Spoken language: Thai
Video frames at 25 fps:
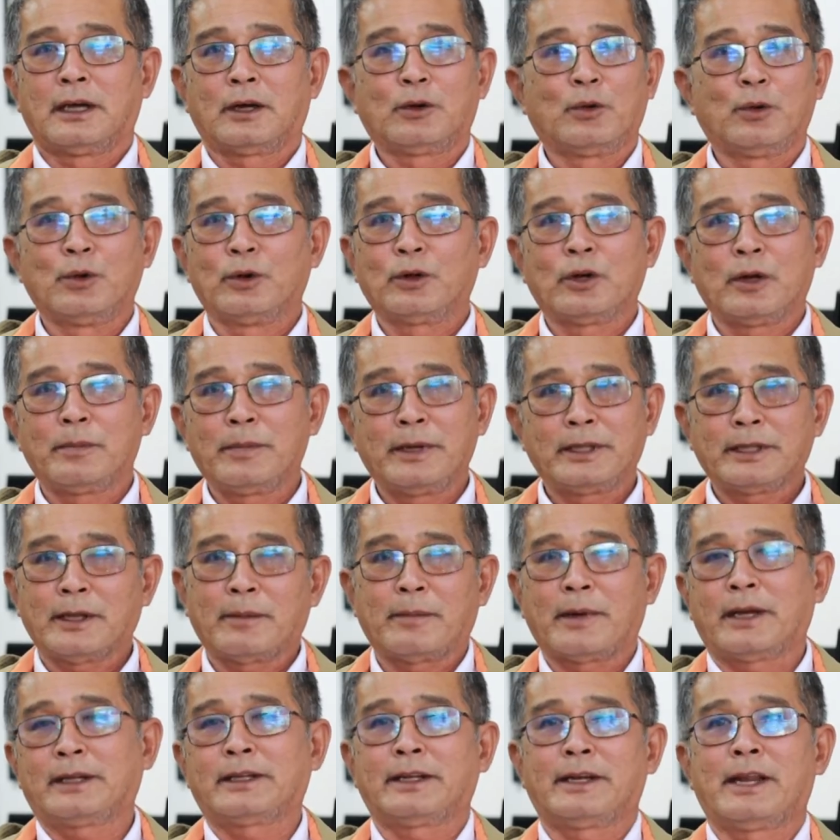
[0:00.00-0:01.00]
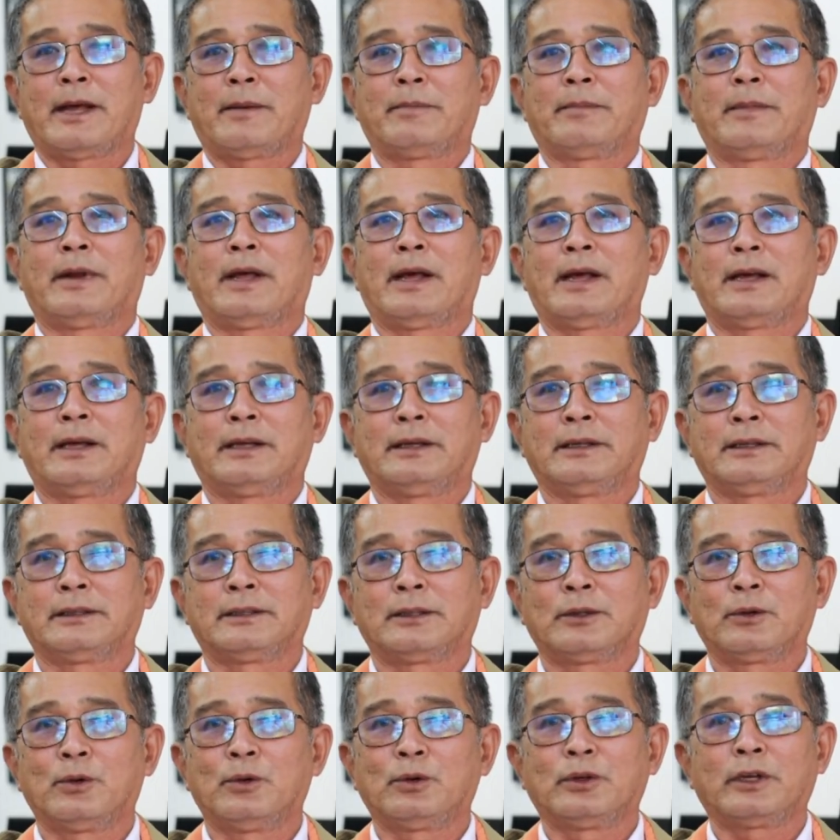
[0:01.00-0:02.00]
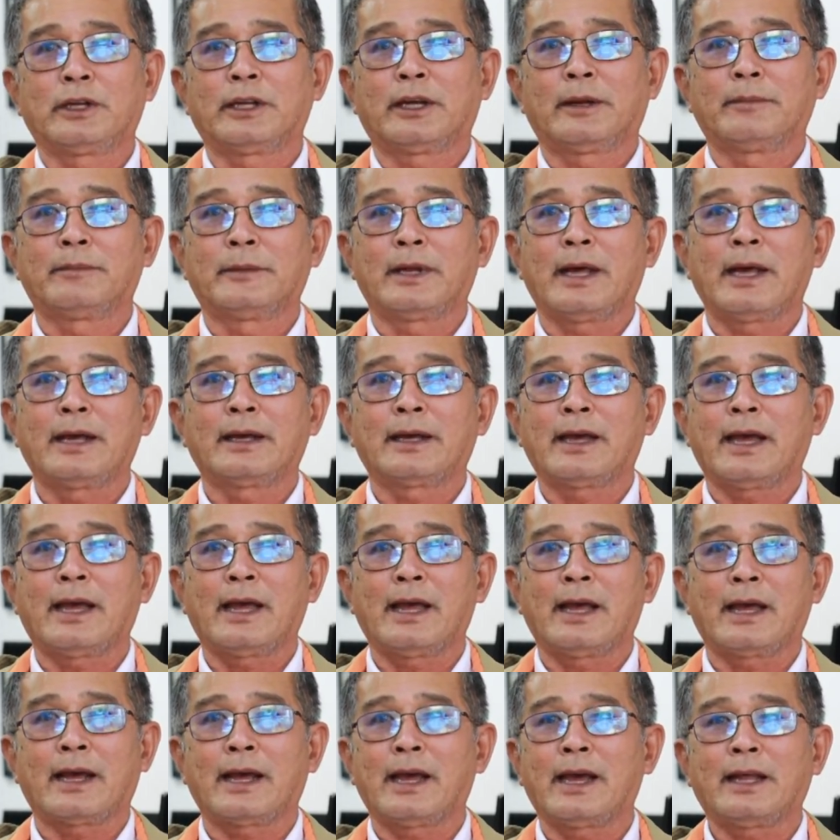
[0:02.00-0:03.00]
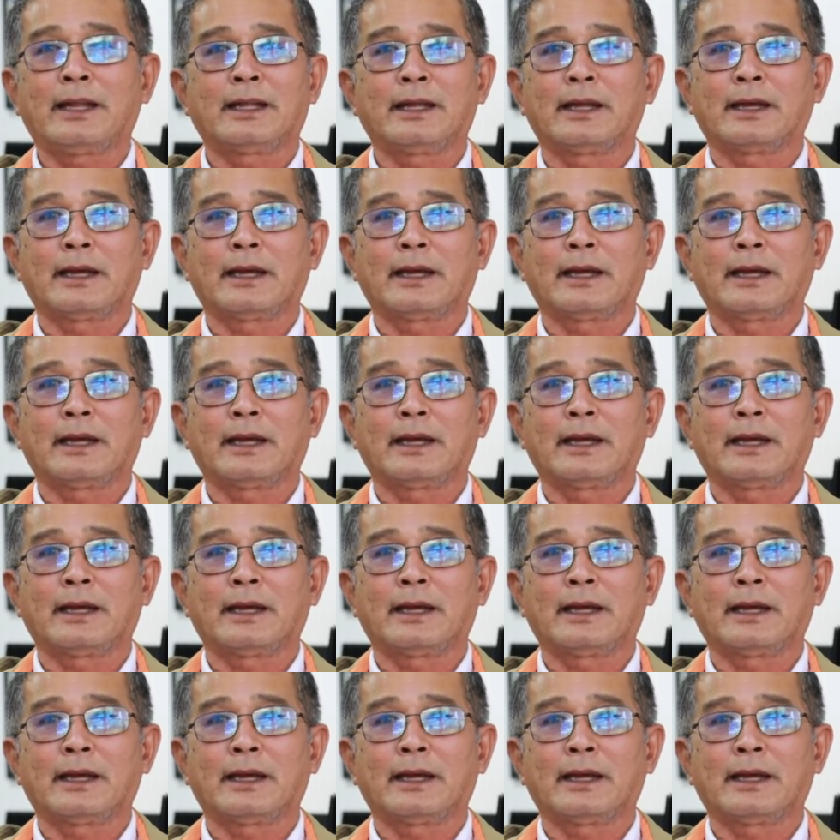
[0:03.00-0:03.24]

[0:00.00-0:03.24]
คุณก็ไม่สามารถจะดำได้ คุณก็จะได้แค่แค่